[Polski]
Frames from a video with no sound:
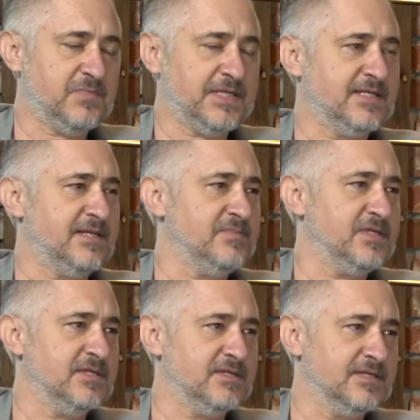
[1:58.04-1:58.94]
się
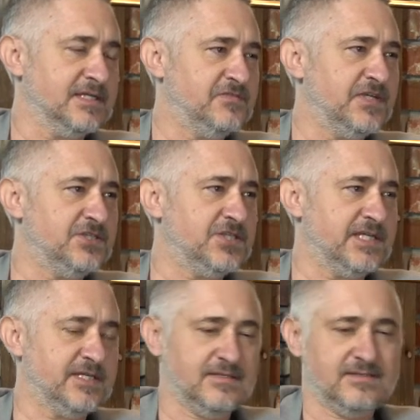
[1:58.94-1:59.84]
pandemii na
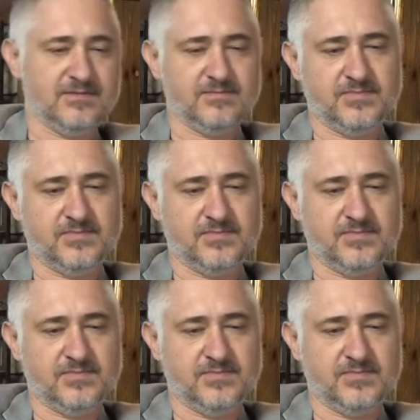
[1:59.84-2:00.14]
świecie no,